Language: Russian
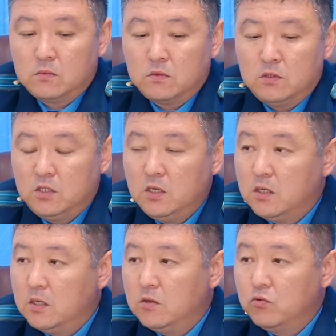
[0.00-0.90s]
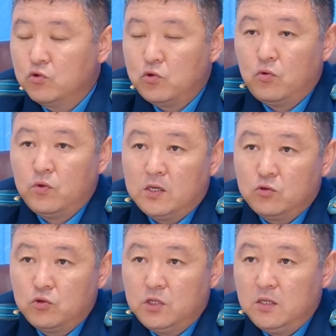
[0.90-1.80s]
из них условно
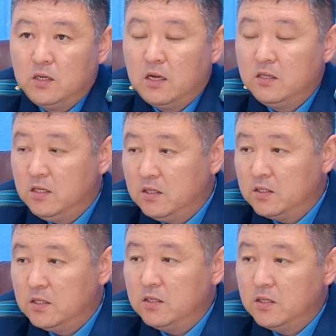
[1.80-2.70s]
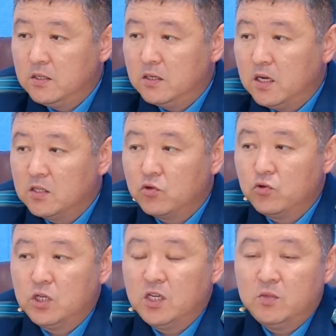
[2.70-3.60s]
осуждены 11,
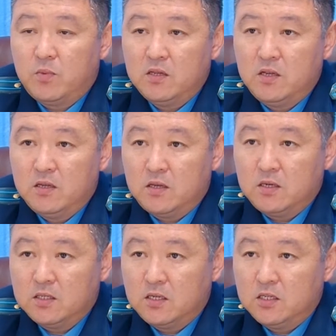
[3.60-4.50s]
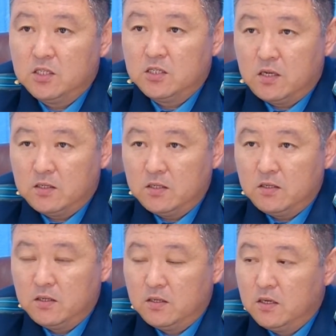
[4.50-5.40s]
отсрочка исполнения наказания 16,
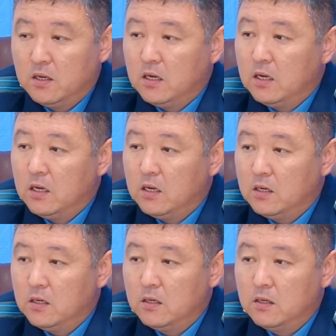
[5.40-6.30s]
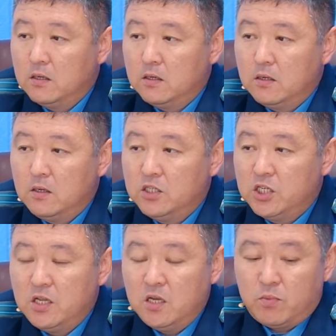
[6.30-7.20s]
э,
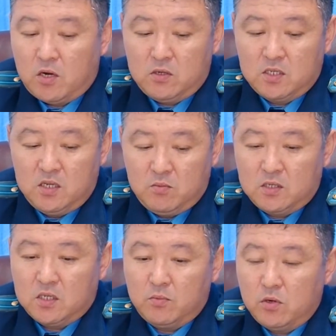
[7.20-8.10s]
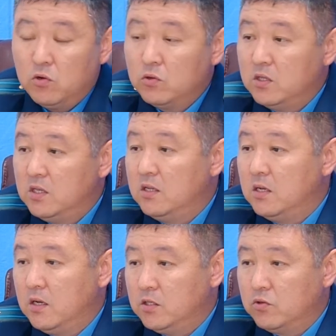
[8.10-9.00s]
лишение права заниматься определенной
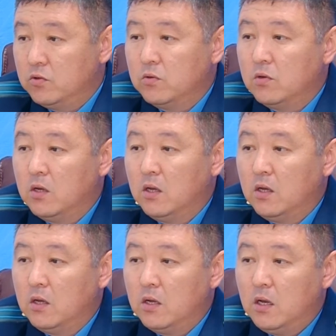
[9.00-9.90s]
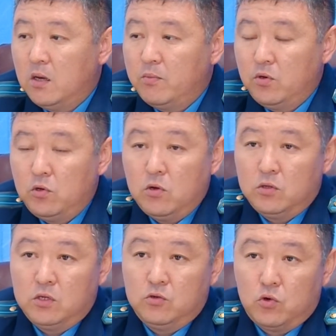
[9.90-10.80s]
деятельностью или
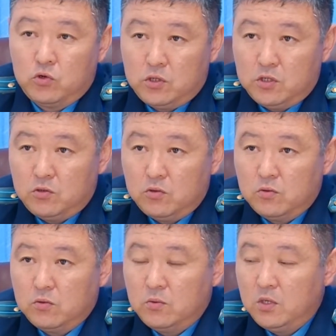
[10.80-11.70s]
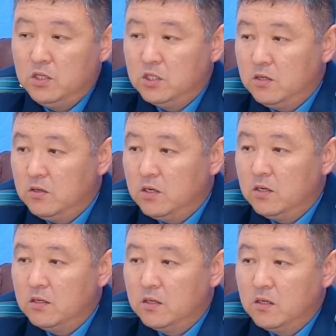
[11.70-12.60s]
определенной должностью 3
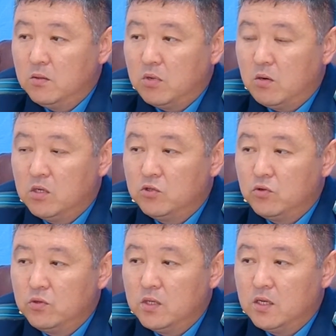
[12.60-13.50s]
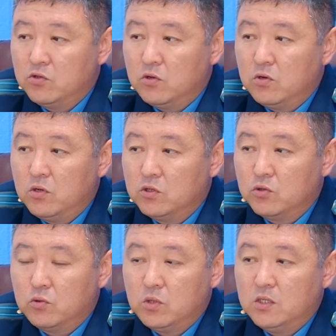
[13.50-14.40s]
человека, пробационный надзор
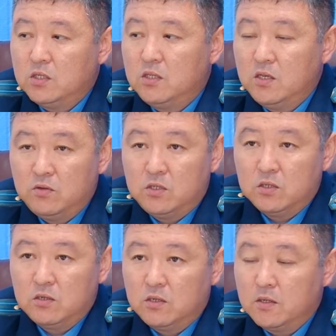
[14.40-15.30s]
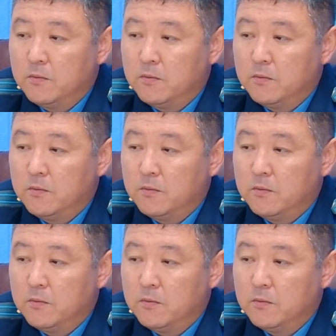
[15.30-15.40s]
139 человек.